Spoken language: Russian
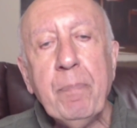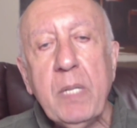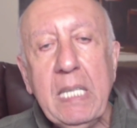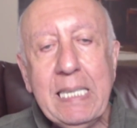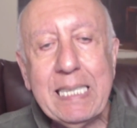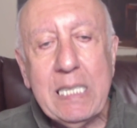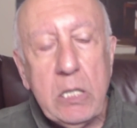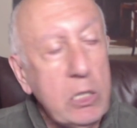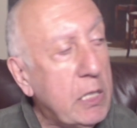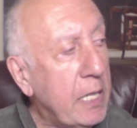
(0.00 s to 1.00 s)
и
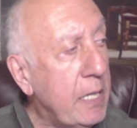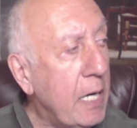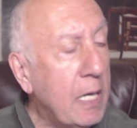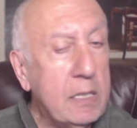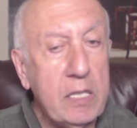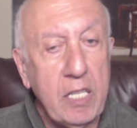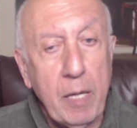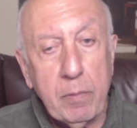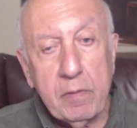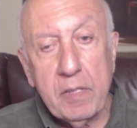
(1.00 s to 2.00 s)
снижение
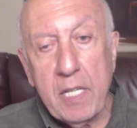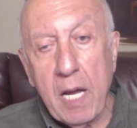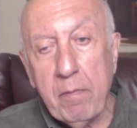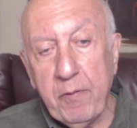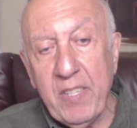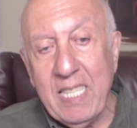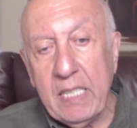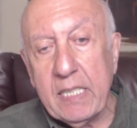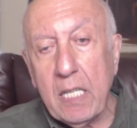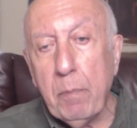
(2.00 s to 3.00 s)
требований
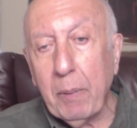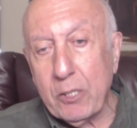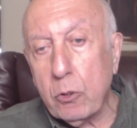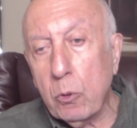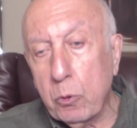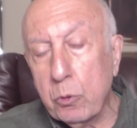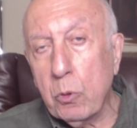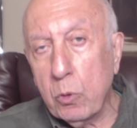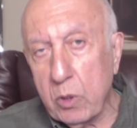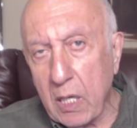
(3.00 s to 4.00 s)
обвинителей по сроку
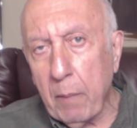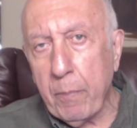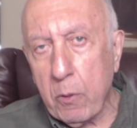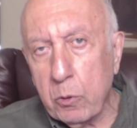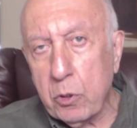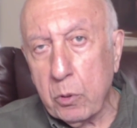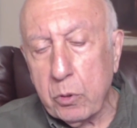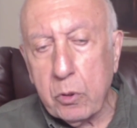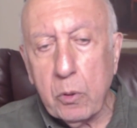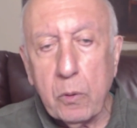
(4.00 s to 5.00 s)
другу Трампа Роджеру
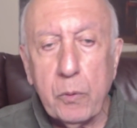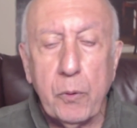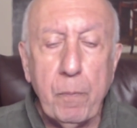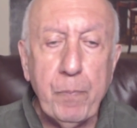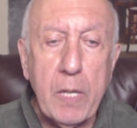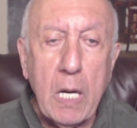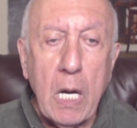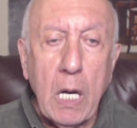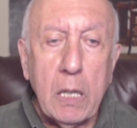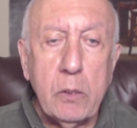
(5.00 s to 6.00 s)
Стоу.
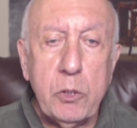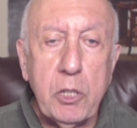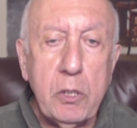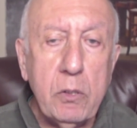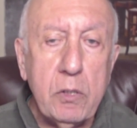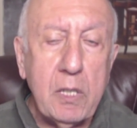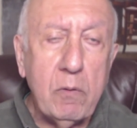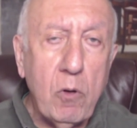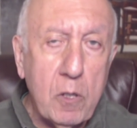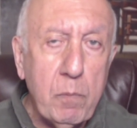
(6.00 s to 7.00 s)
Значит, ну до
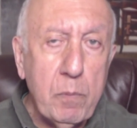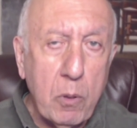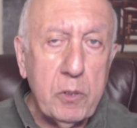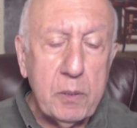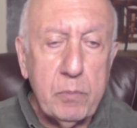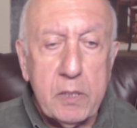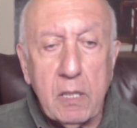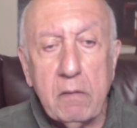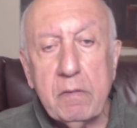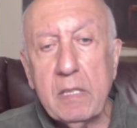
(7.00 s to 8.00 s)
того, как мы
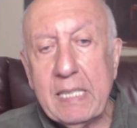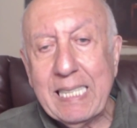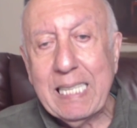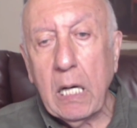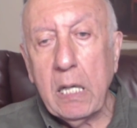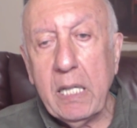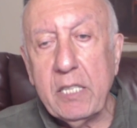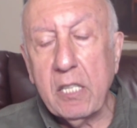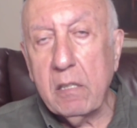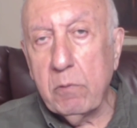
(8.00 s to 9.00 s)
бросимся в детали
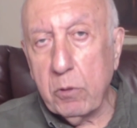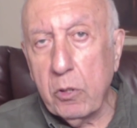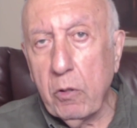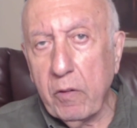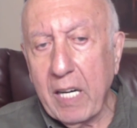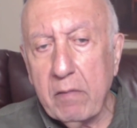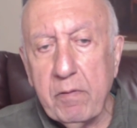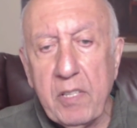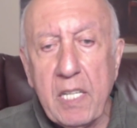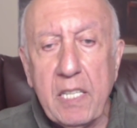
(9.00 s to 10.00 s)
этих двух новых
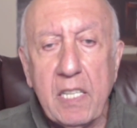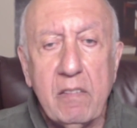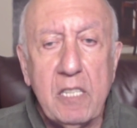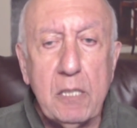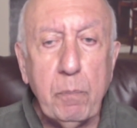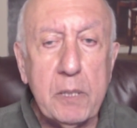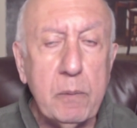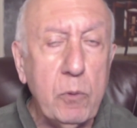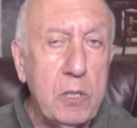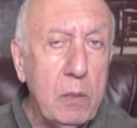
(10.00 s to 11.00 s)
обвинений, давайте
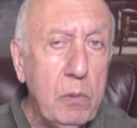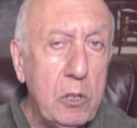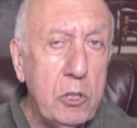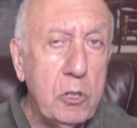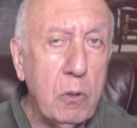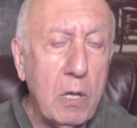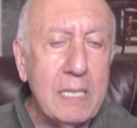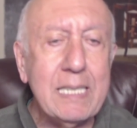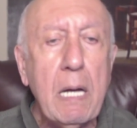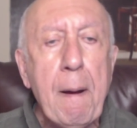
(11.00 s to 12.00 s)
посмотрим еще раз,